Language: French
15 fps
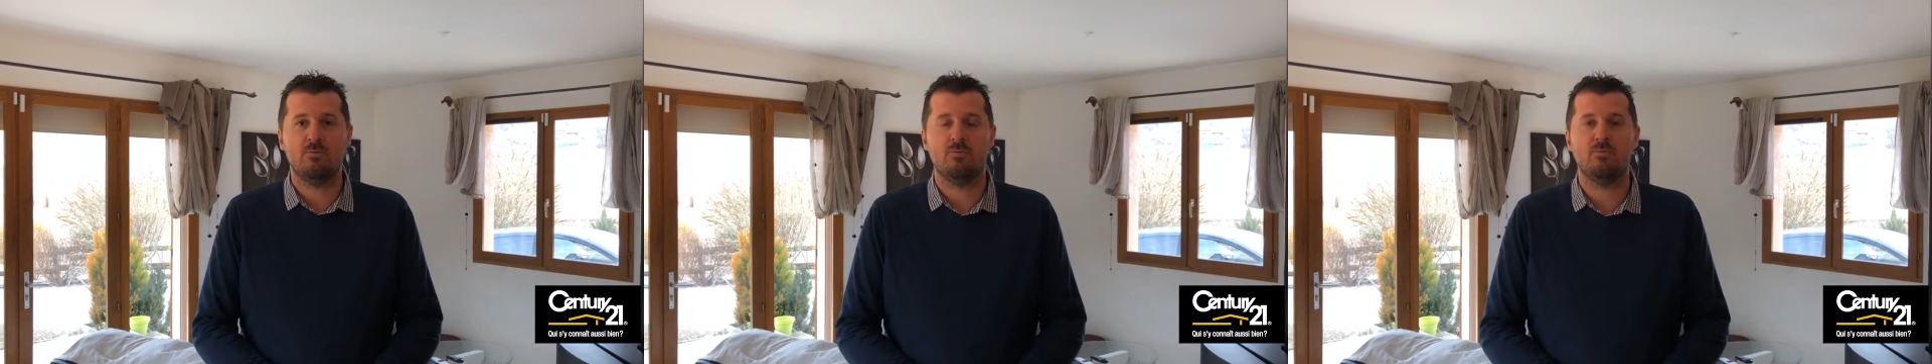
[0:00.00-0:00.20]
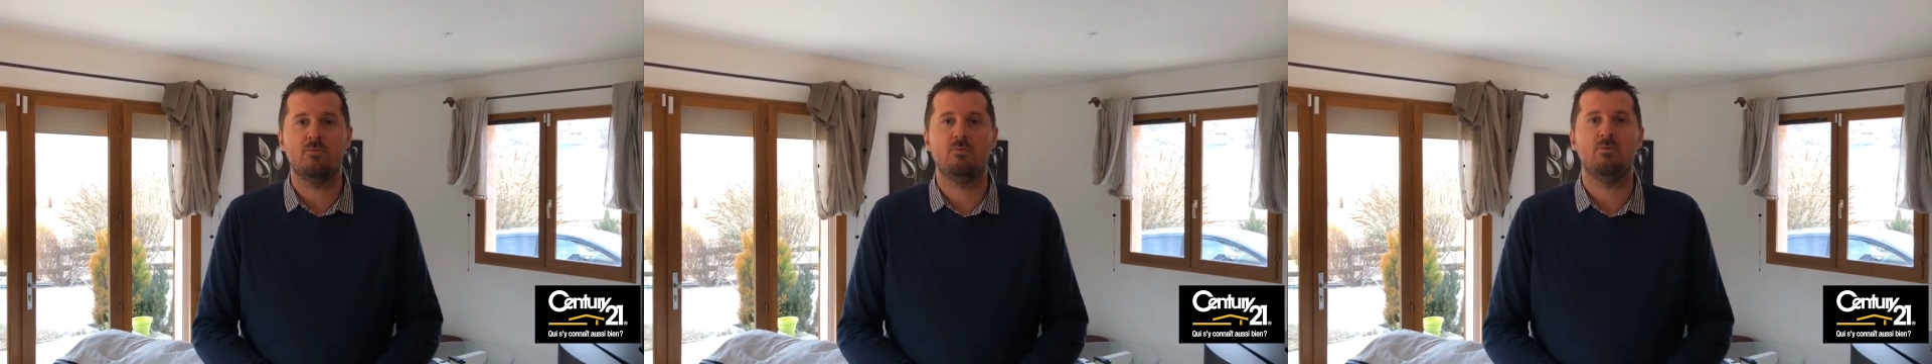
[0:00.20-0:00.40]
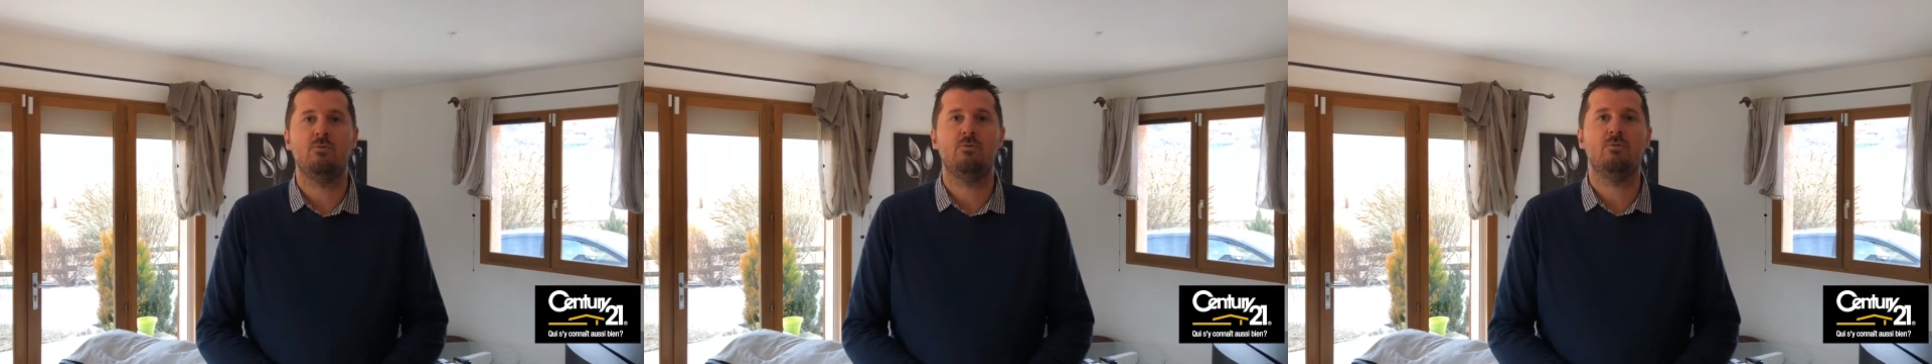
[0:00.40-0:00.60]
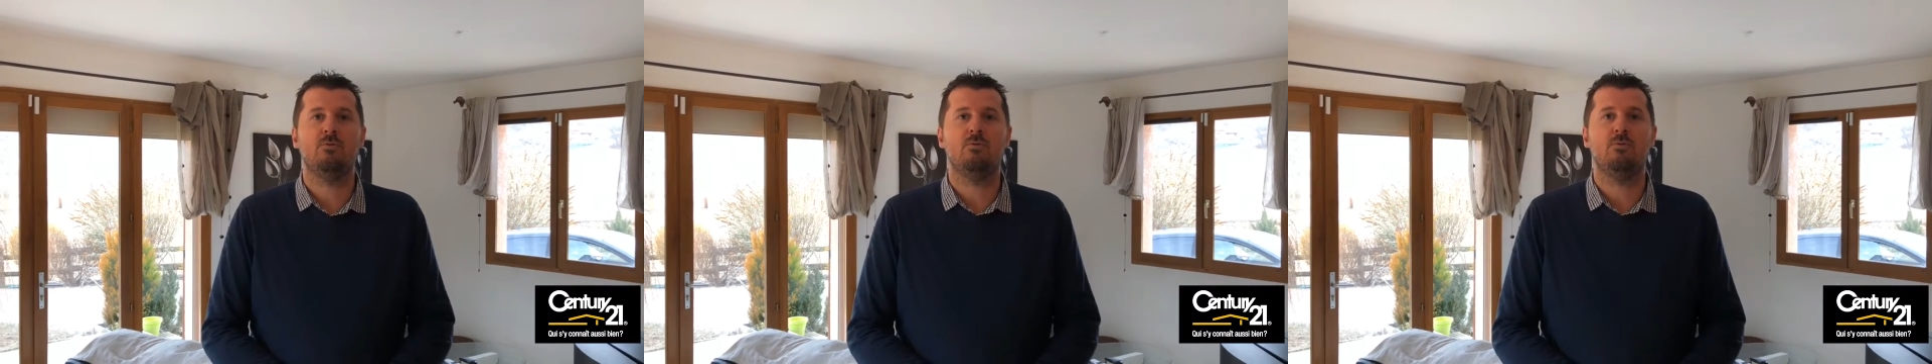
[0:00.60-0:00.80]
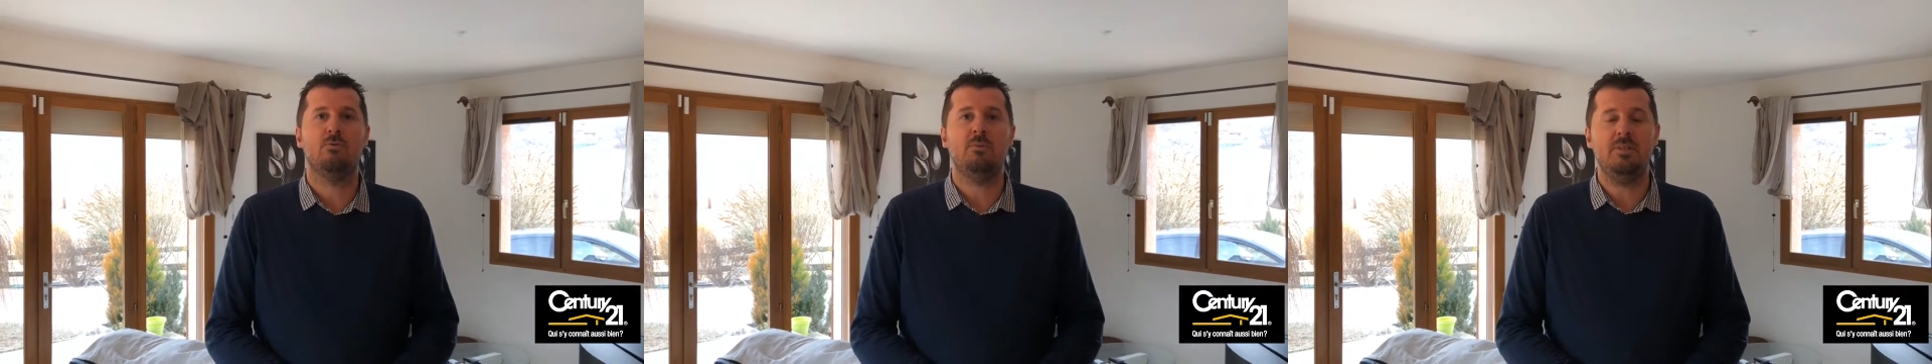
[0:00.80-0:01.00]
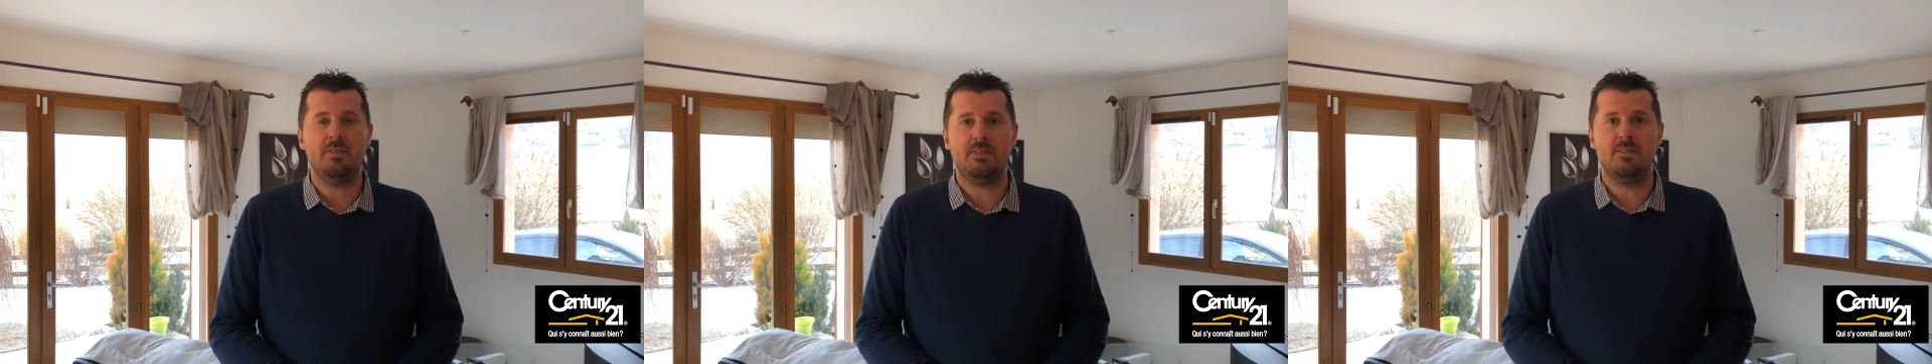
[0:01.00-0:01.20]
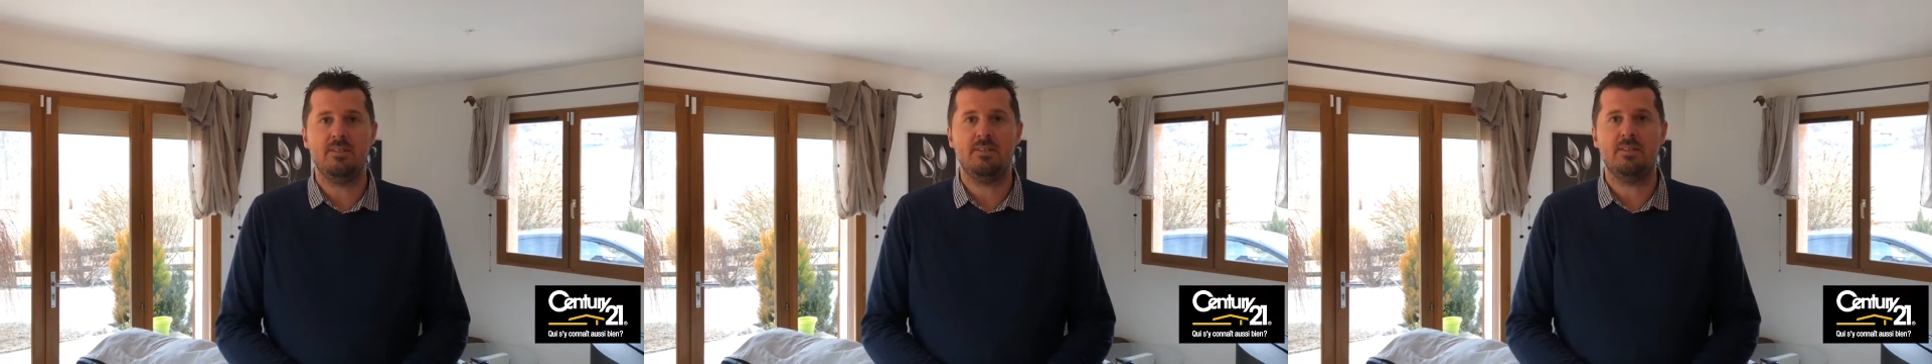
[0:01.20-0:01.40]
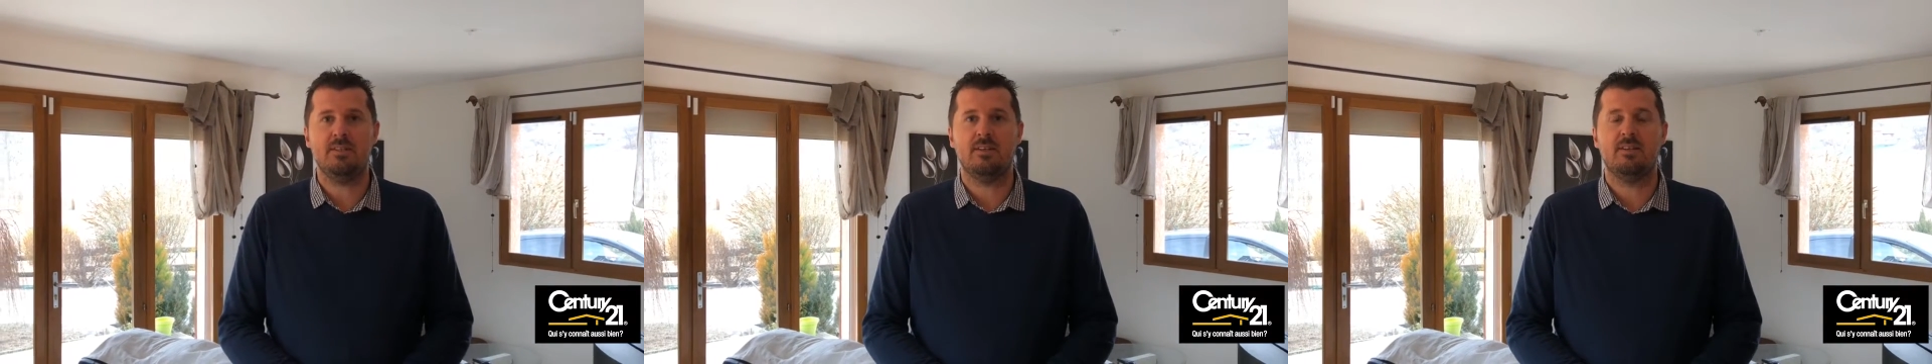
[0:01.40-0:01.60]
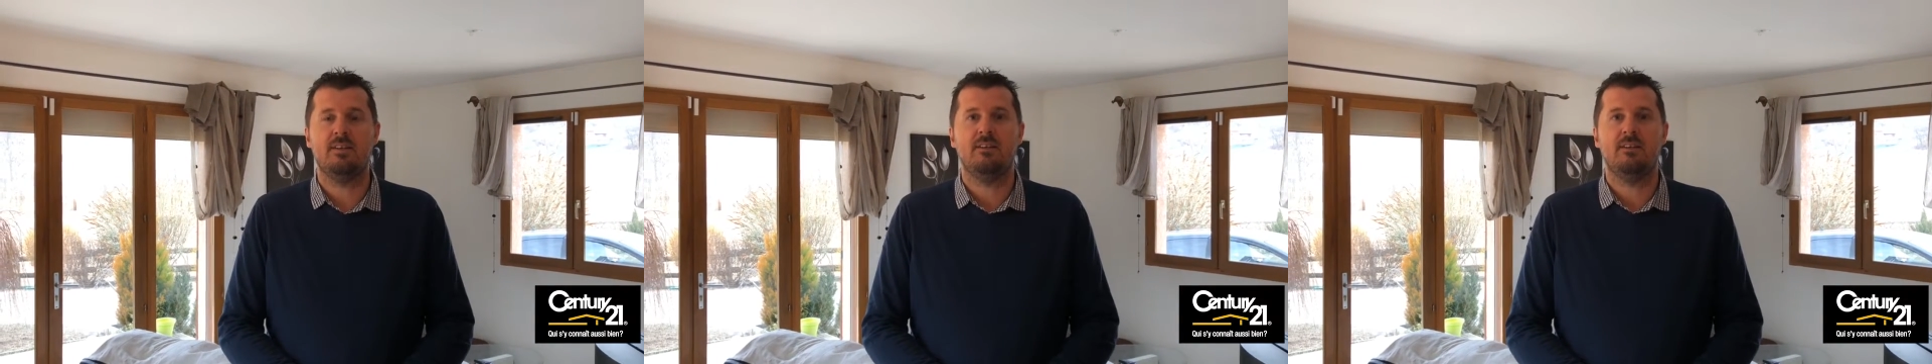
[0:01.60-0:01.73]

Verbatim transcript: de construction 2006,